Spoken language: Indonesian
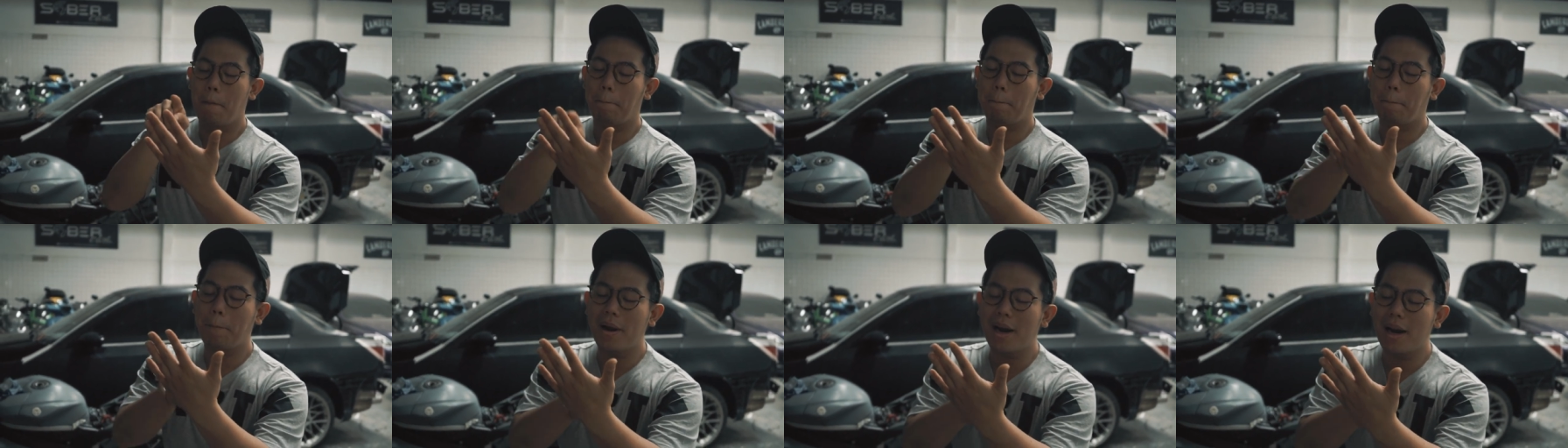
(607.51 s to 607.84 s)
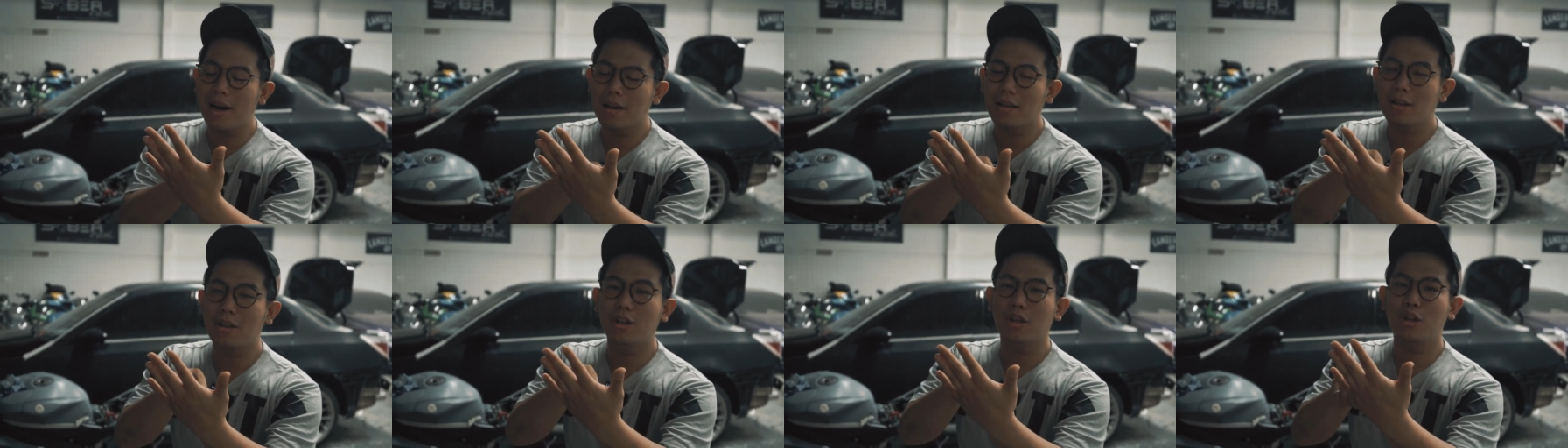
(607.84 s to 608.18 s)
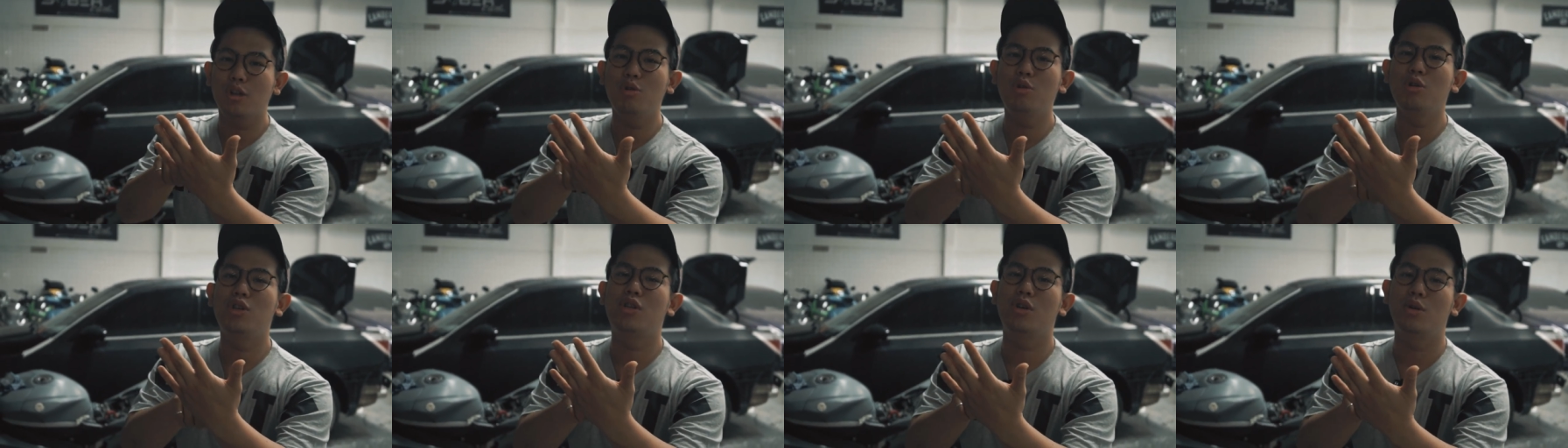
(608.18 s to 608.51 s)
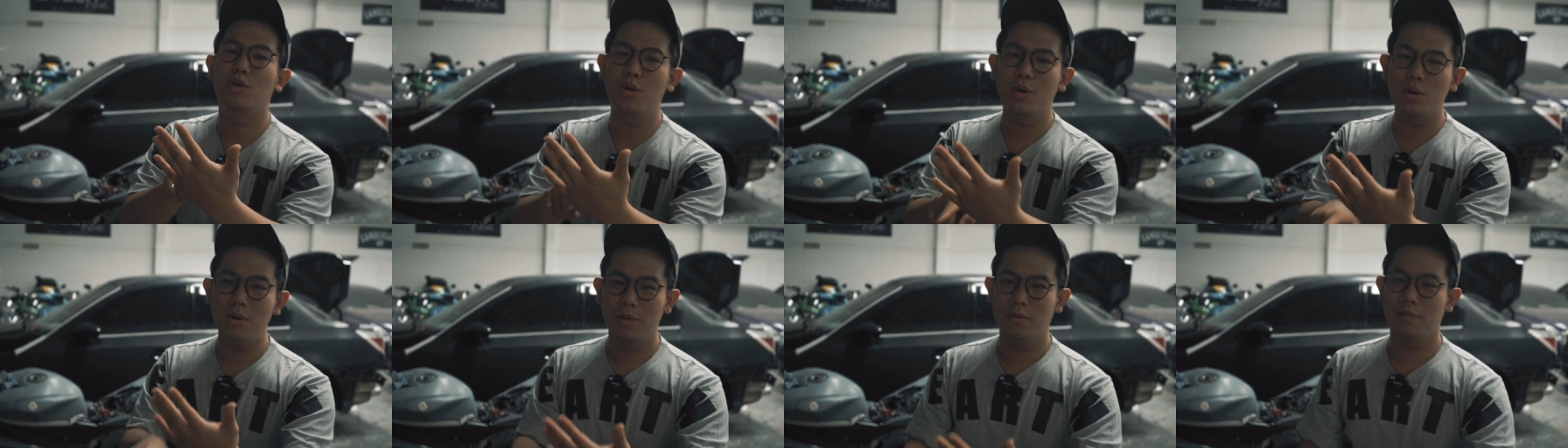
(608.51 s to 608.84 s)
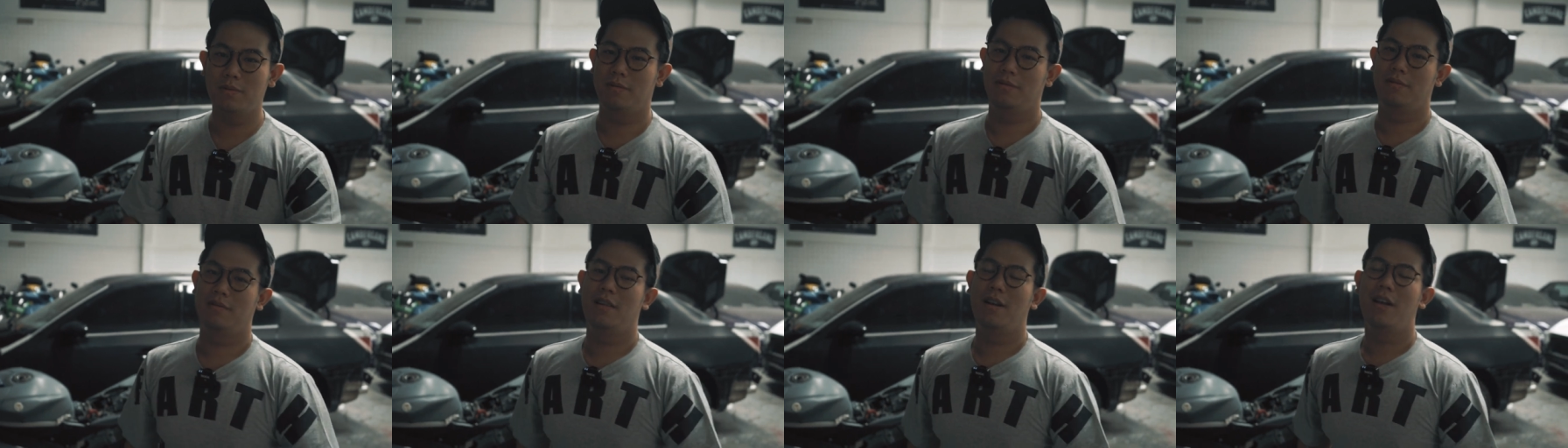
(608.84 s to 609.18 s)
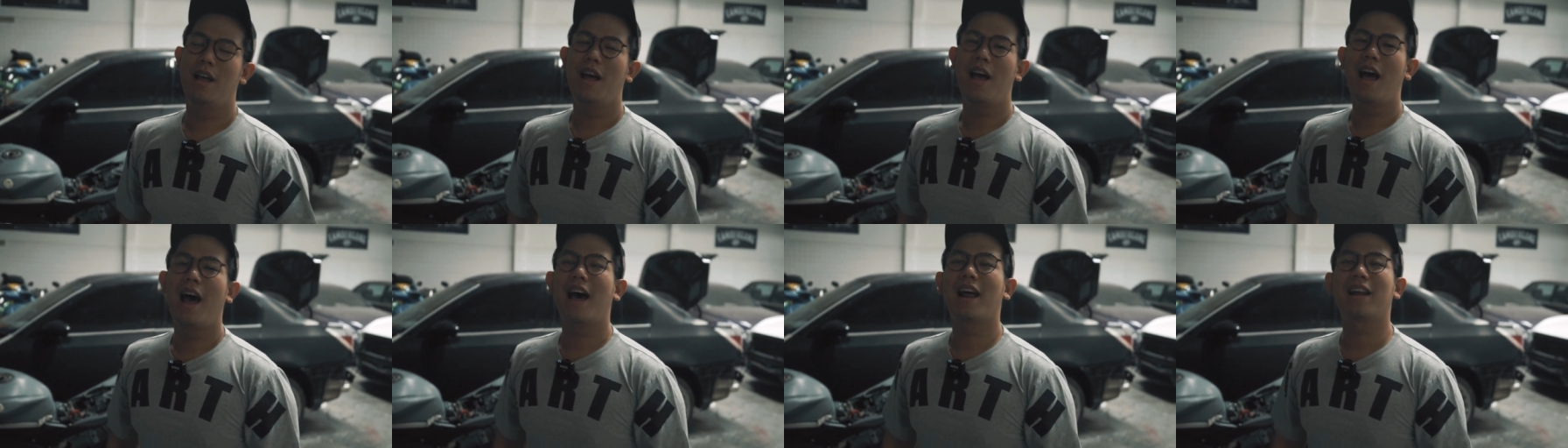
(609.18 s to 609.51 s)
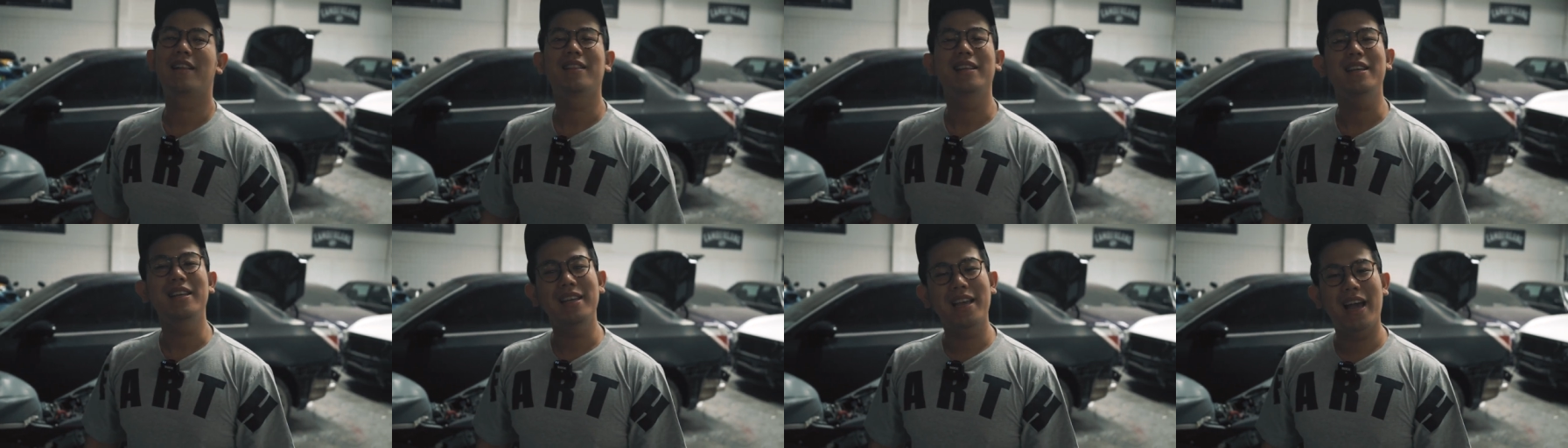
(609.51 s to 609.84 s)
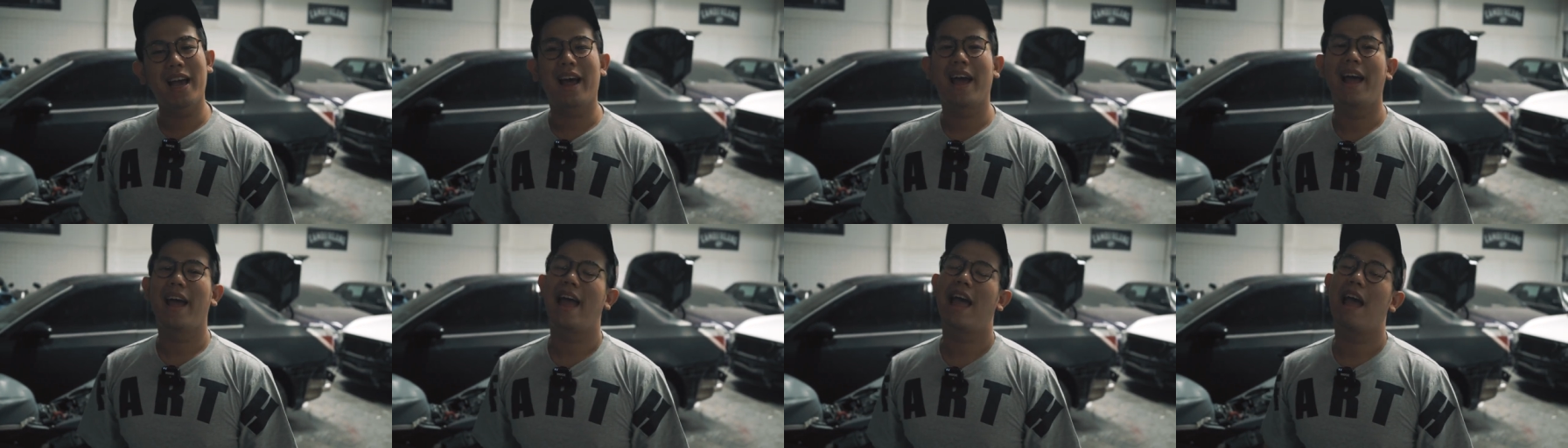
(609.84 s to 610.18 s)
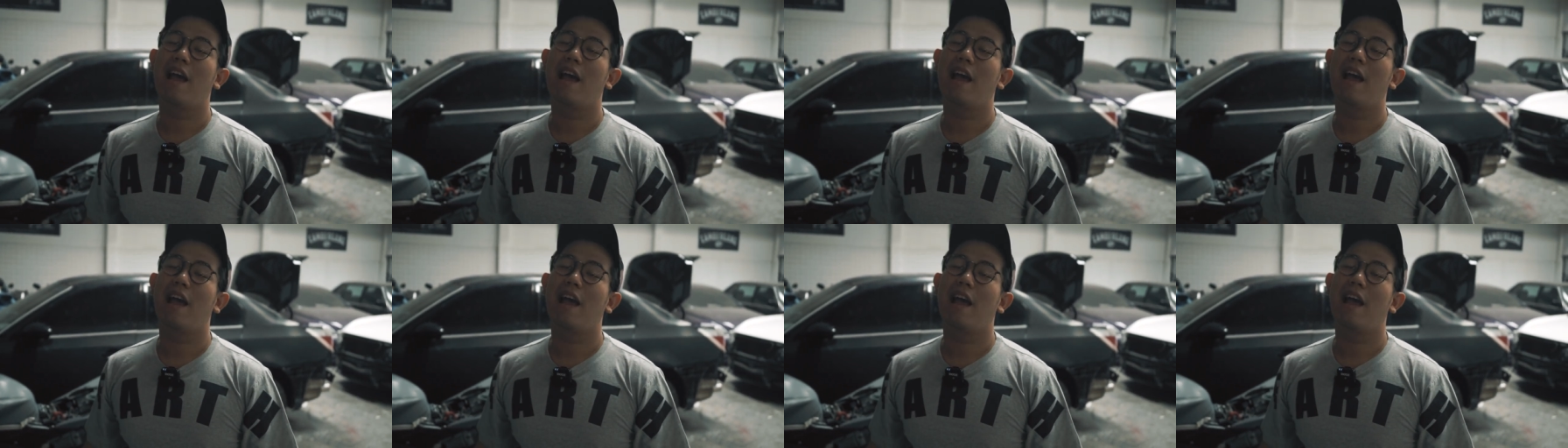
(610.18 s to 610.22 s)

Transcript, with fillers: per 7 artinya